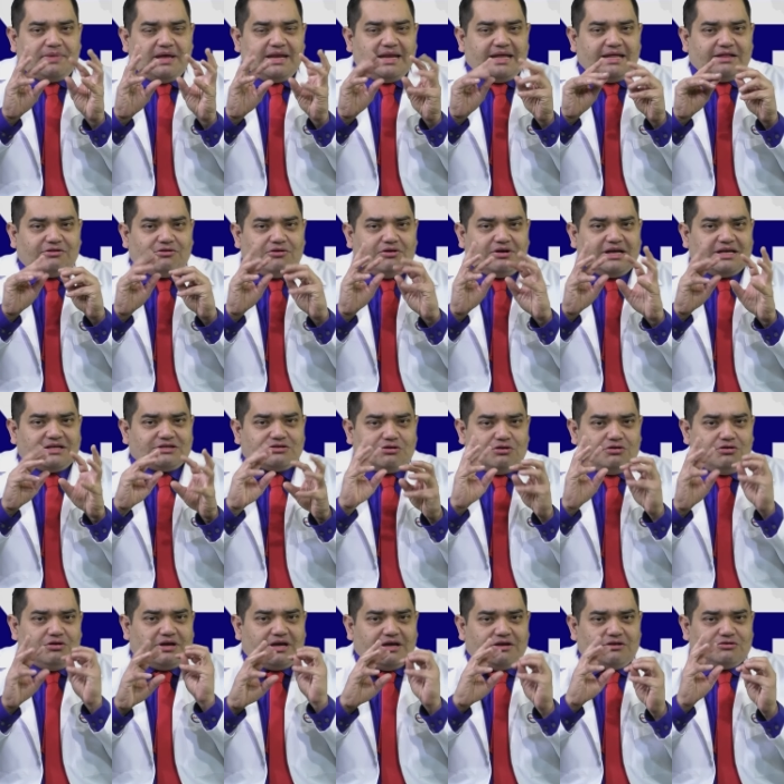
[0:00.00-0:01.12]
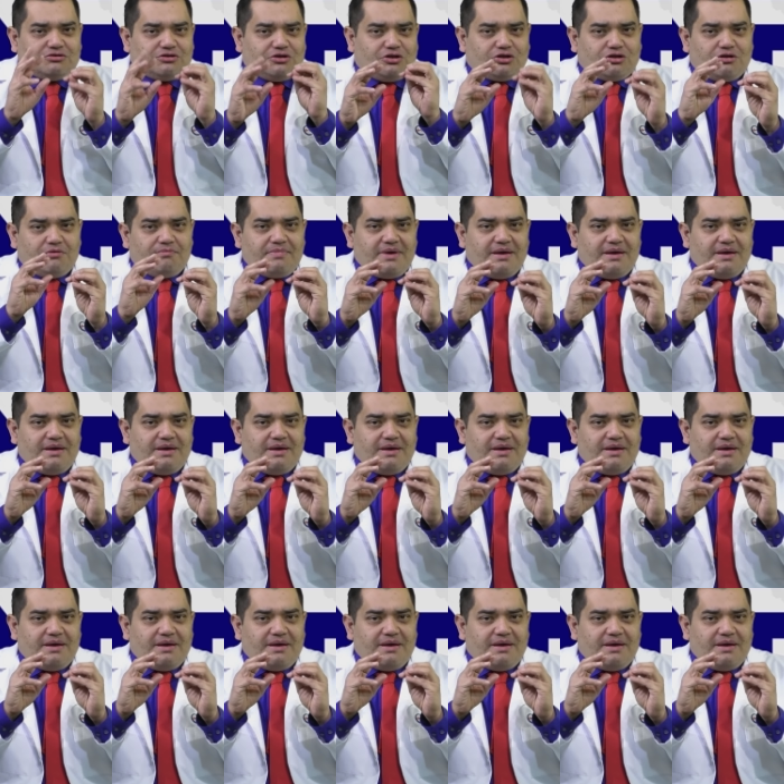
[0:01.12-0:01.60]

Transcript: pelitos que son los que nosotros